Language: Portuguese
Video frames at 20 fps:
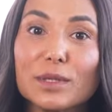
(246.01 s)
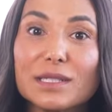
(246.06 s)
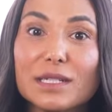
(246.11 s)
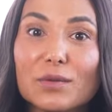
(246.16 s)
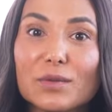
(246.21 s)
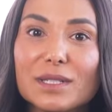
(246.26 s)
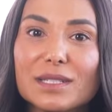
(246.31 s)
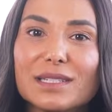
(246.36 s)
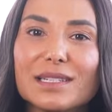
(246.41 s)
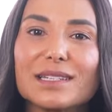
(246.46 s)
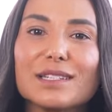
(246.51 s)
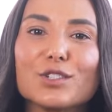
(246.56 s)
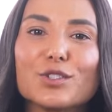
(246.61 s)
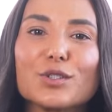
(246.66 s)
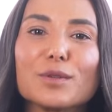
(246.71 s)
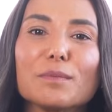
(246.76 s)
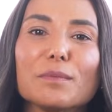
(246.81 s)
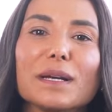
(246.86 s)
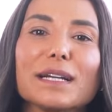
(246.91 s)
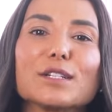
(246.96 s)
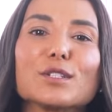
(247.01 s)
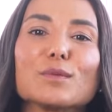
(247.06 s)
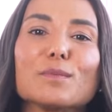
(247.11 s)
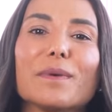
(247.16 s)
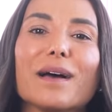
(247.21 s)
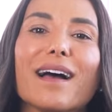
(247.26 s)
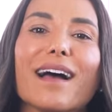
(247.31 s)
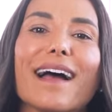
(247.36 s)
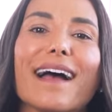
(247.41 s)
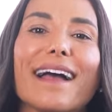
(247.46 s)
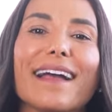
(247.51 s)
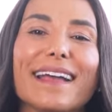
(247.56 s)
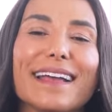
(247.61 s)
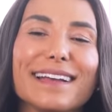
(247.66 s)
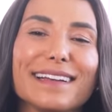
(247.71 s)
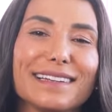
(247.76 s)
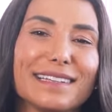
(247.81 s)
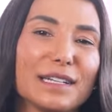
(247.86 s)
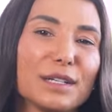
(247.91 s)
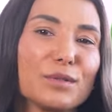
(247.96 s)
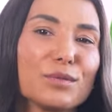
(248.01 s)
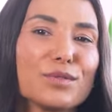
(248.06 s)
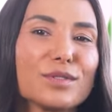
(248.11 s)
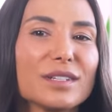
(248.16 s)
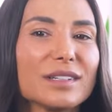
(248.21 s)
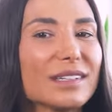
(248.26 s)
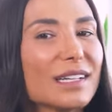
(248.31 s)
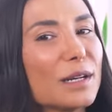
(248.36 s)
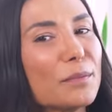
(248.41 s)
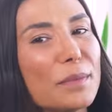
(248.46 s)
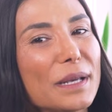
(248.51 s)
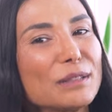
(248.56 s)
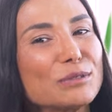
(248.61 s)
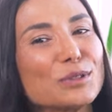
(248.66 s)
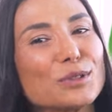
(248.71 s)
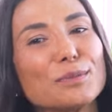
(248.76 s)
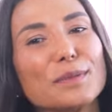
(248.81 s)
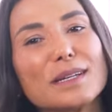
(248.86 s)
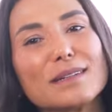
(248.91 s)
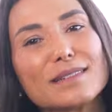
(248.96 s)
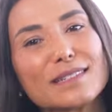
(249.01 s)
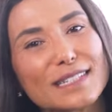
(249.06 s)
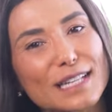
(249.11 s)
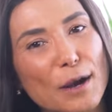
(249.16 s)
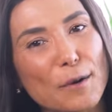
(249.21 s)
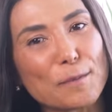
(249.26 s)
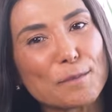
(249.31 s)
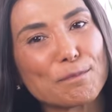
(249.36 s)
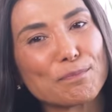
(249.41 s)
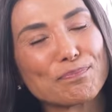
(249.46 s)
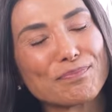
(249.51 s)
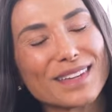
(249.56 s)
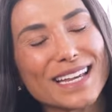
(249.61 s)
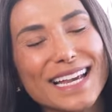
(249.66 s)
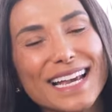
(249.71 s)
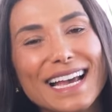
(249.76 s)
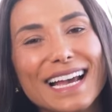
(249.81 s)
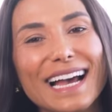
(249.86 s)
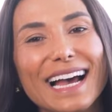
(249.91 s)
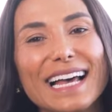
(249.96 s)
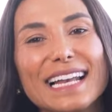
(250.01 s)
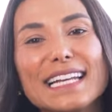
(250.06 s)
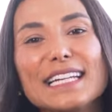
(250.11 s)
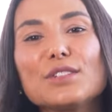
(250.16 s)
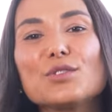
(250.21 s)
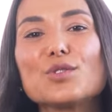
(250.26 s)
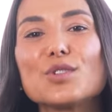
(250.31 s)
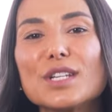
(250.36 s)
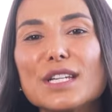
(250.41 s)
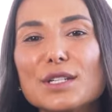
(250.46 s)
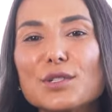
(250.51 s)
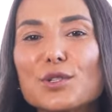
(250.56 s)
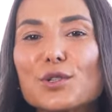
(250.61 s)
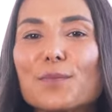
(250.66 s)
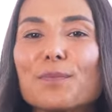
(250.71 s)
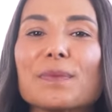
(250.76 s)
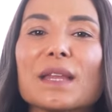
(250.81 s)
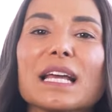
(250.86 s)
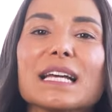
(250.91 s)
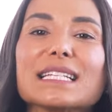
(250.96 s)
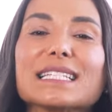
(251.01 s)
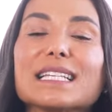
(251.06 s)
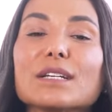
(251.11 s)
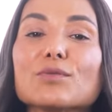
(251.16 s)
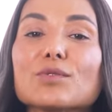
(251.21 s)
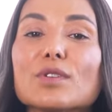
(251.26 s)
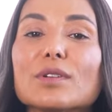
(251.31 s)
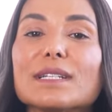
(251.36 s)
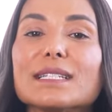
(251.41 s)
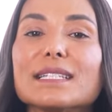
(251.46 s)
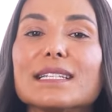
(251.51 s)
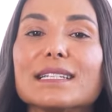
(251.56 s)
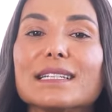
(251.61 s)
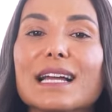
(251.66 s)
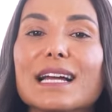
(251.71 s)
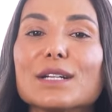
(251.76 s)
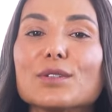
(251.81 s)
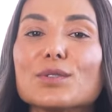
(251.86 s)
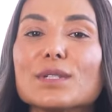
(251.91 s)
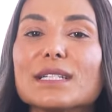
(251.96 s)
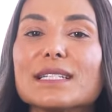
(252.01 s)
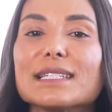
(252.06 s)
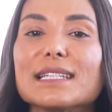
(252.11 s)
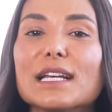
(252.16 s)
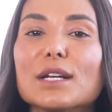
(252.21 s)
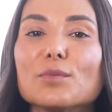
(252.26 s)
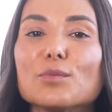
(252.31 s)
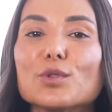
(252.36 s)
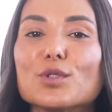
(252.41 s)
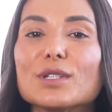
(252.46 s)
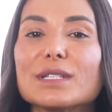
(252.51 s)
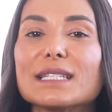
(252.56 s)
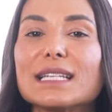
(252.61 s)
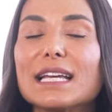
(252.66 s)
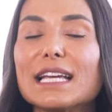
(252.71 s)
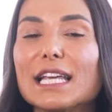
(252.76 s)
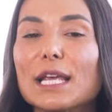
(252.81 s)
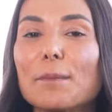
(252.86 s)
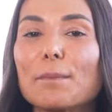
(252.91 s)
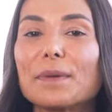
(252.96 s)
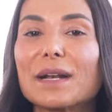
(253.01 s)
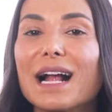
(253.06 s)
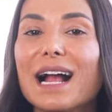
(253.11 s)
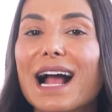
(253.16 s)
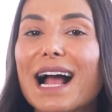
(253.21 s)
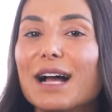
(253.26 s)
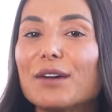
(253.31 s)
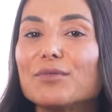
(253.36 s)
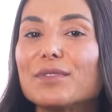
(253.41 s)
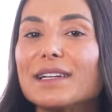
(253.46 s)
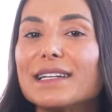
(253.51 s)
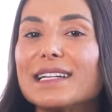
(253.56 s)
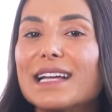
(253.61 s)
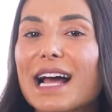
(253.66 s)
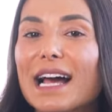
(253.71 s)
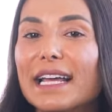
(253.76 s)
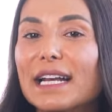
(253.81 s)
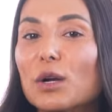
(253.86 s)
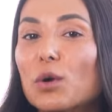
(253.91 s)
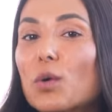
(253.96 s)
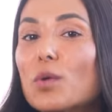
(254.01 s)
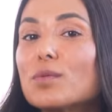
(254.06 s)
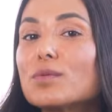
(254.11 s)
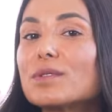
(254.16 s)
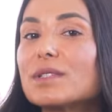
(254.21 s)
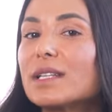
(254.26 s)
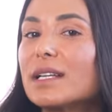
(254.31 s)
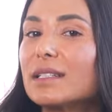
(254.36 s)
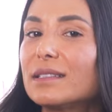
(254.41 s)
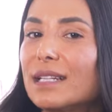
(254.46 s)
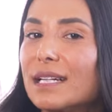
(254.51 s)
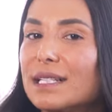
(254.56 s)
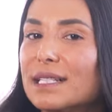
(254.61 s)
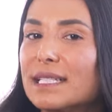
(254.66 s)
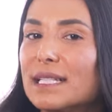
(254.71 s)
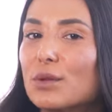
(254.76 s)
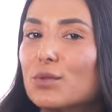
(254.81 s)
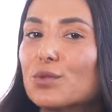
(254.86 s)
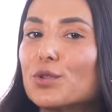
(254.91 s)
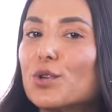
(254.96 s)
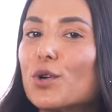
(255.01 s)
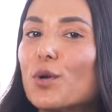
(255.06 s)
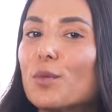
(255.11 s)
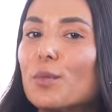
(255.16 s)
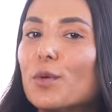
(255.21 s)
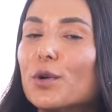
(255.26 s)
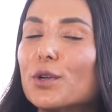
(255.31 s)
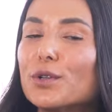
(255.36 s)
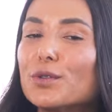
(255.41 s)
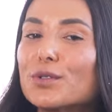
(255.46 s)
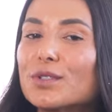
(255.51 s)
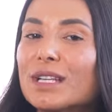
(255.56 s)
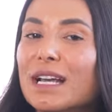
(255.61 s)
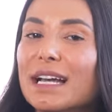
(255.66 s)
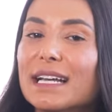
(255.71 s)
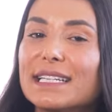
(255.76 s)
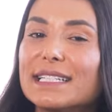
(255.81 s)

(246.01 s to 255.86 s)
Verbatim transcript: pois não existe mais uma regra no sangramento mensal. Além disso, são solicitados exames de sangue para avaliar a concentração de hormônios